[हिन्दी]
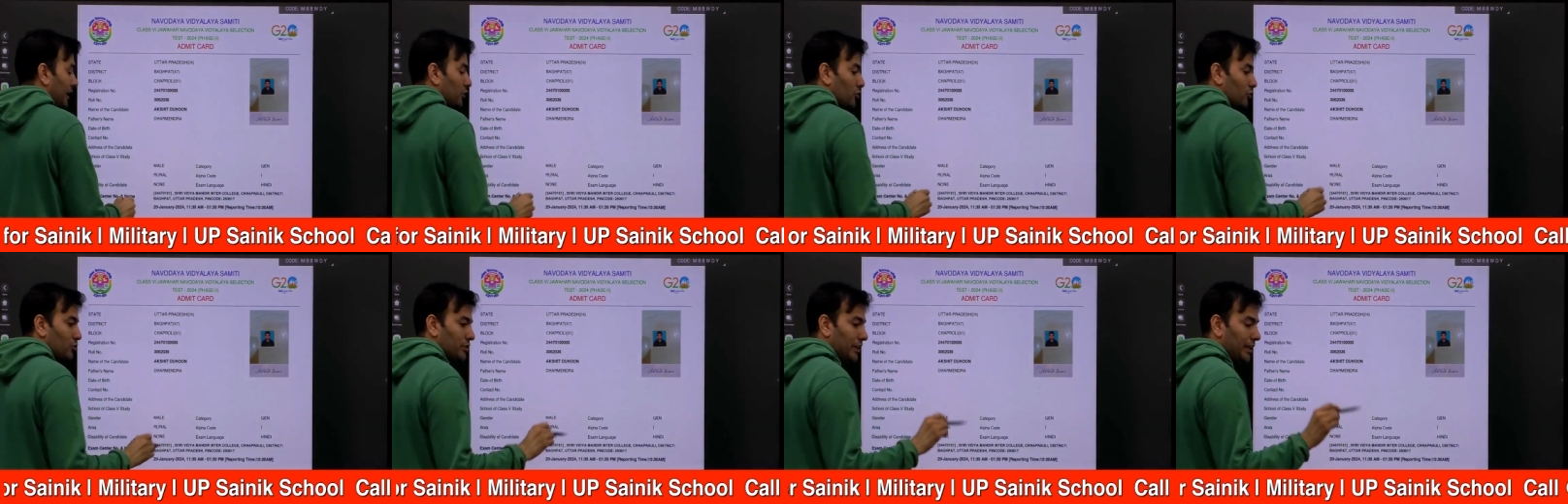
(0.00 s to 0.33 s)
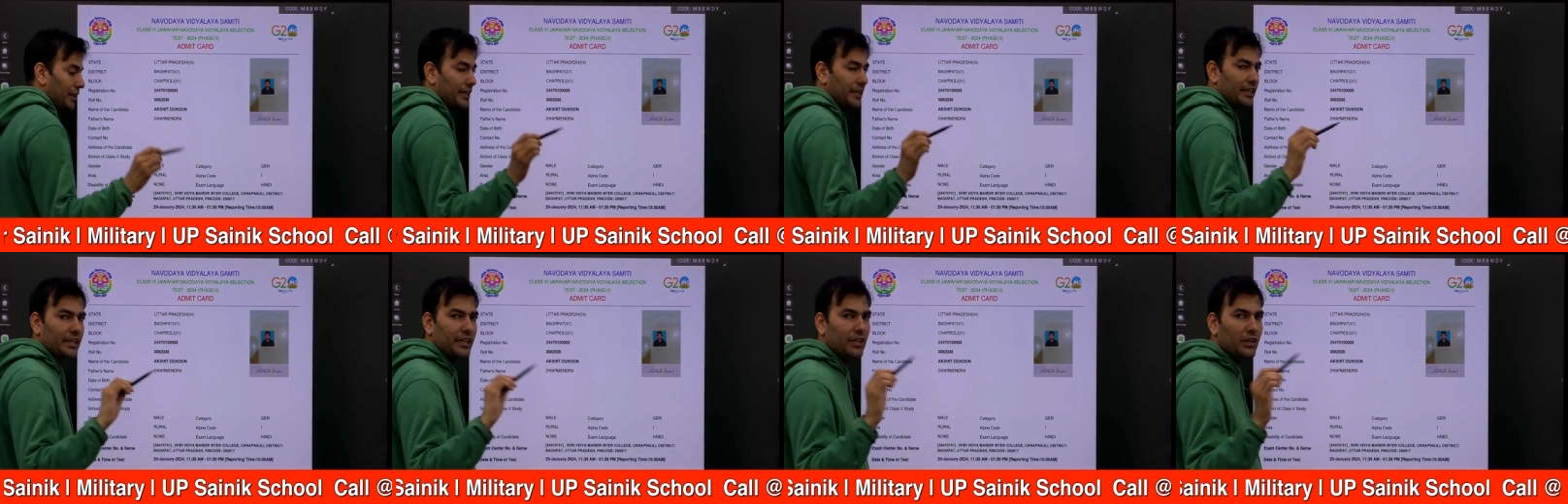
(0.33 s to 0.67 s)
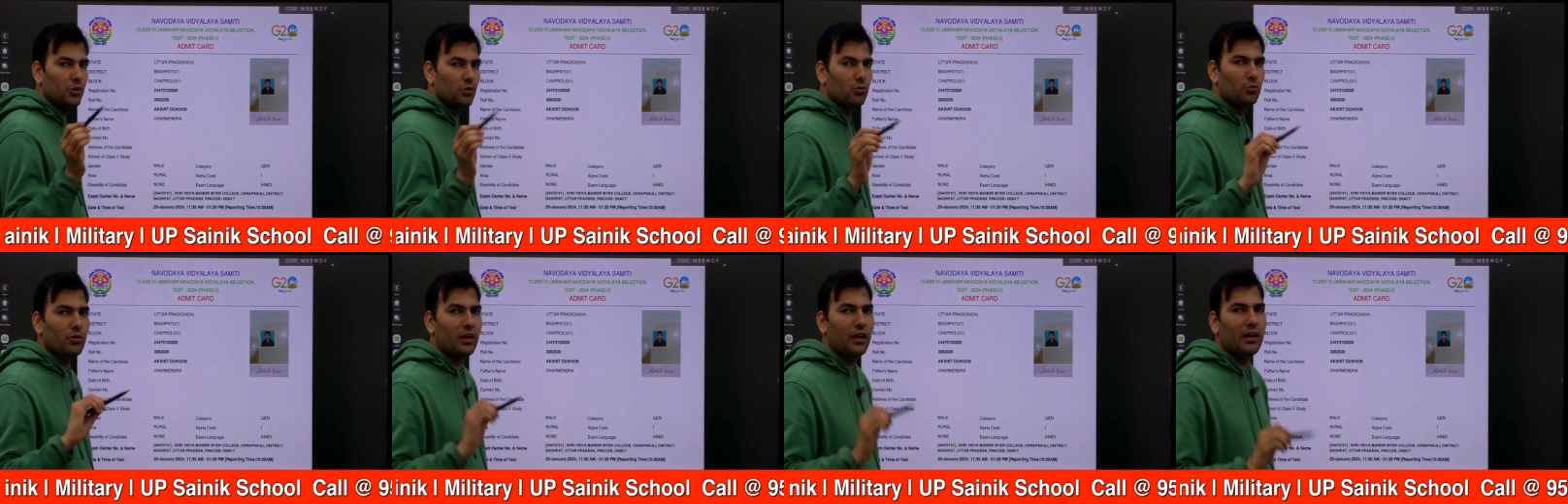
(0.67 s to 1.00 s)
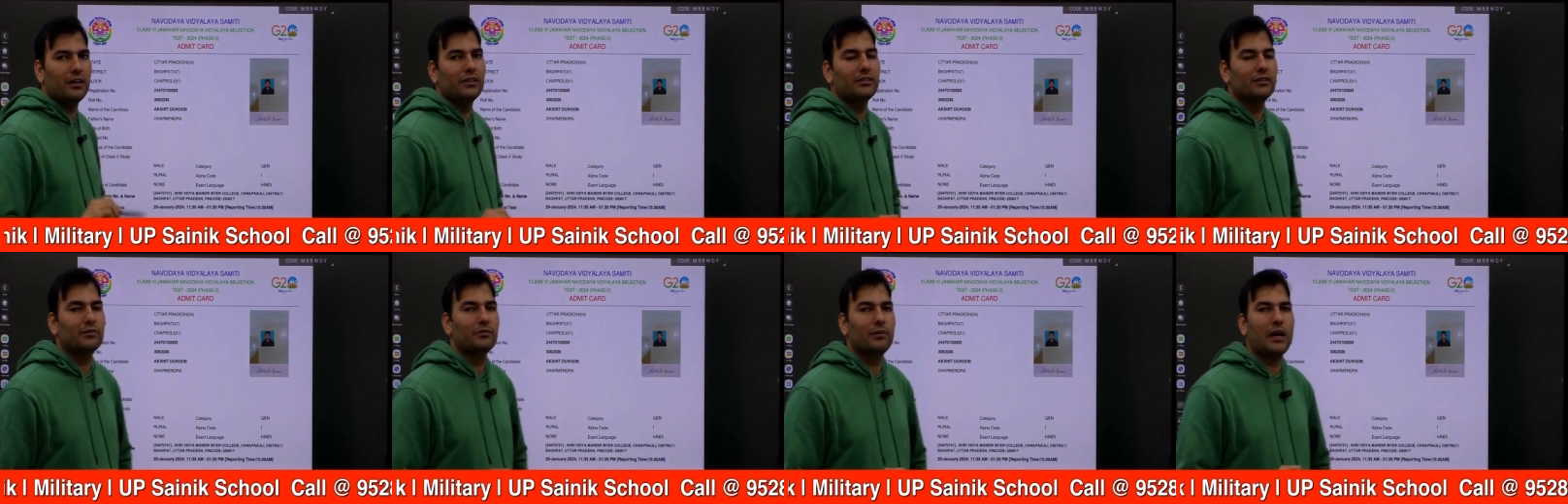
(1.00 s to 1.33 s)
तो सैनिक की नहीं दूंगा
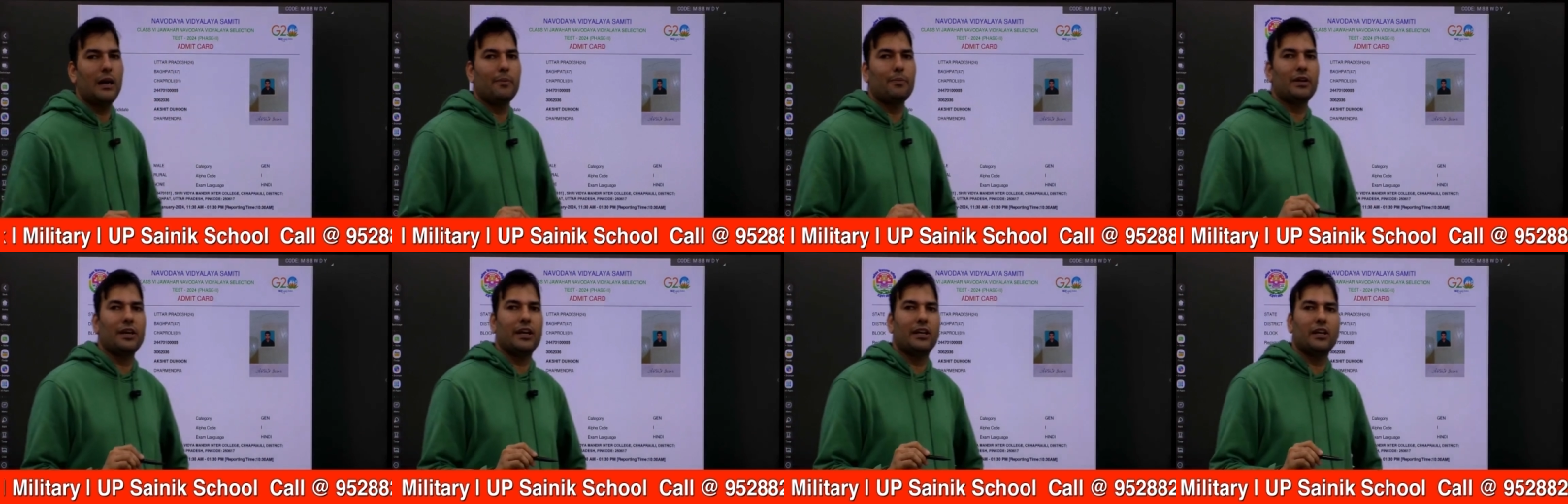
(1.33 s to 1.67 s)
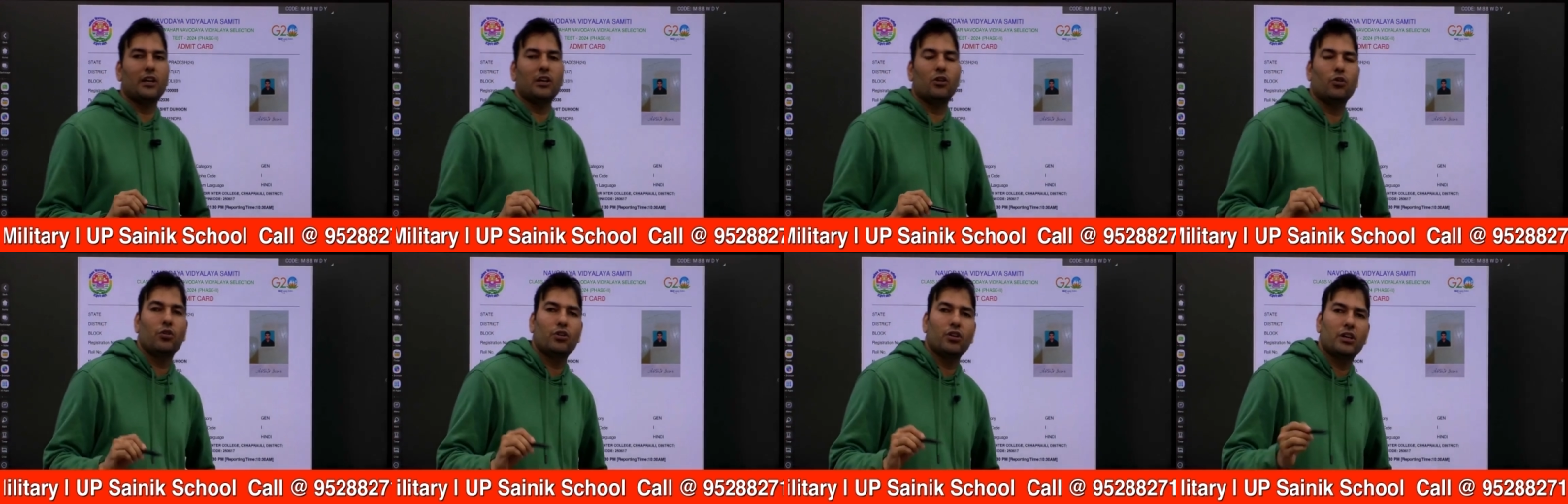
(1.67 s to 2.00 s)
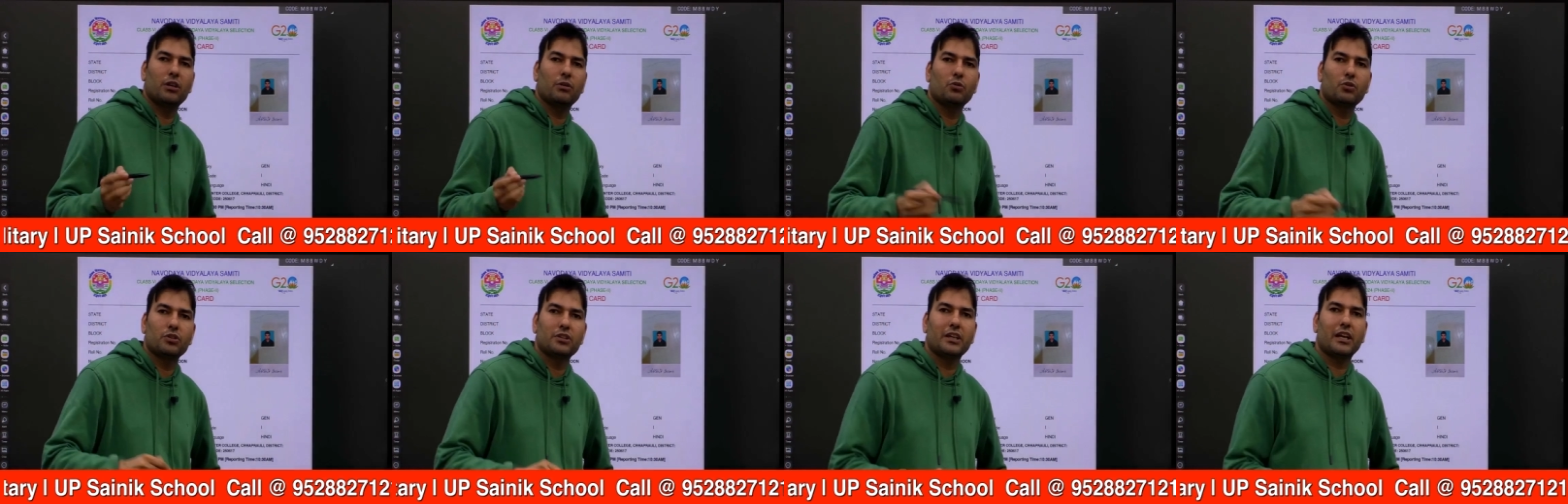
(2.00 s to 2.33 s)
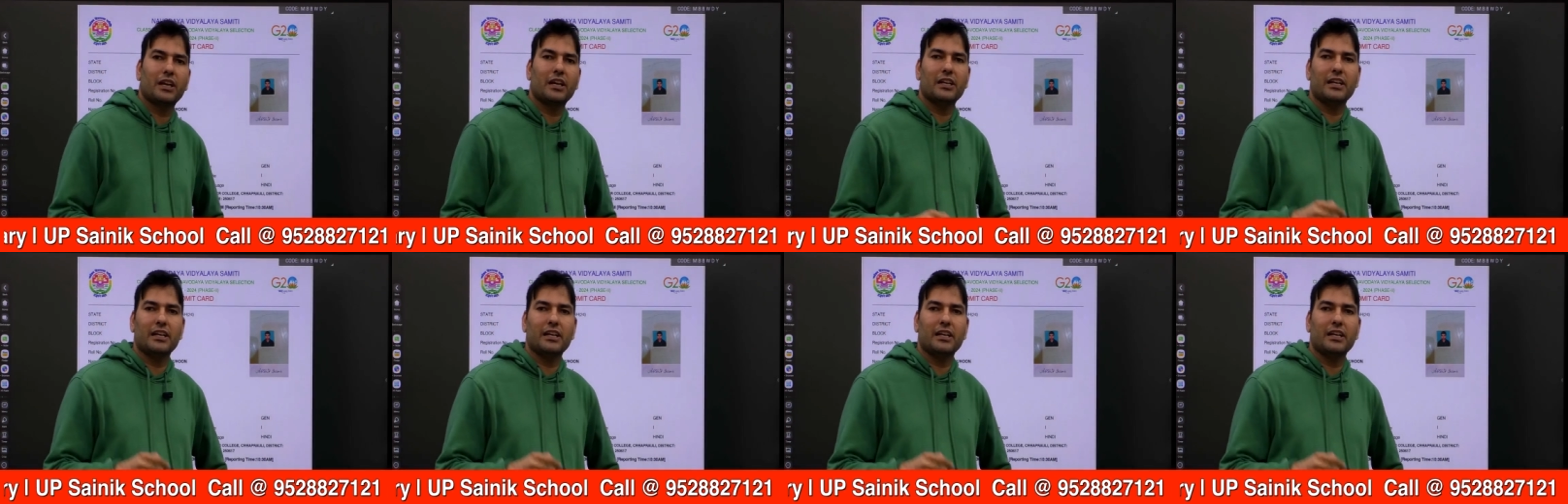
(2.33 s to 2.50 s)
आप कहने कि नवोदय के लिए